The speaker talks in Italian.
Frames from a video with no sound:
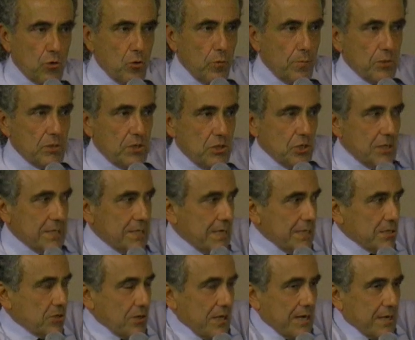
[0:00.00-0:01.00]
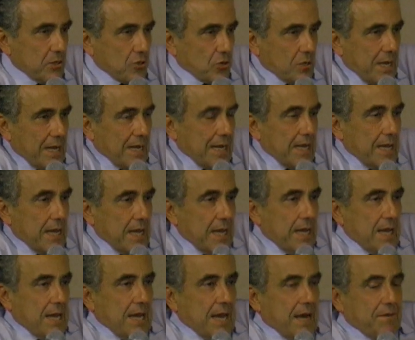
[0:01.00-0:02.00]
gruppo dirigente nazionale regionale
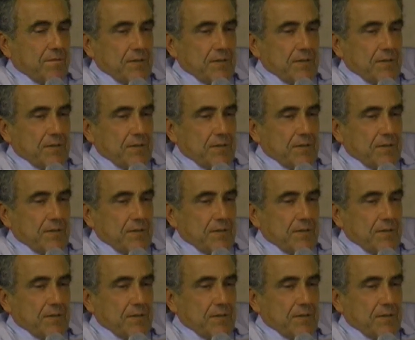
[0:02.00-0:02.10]
ha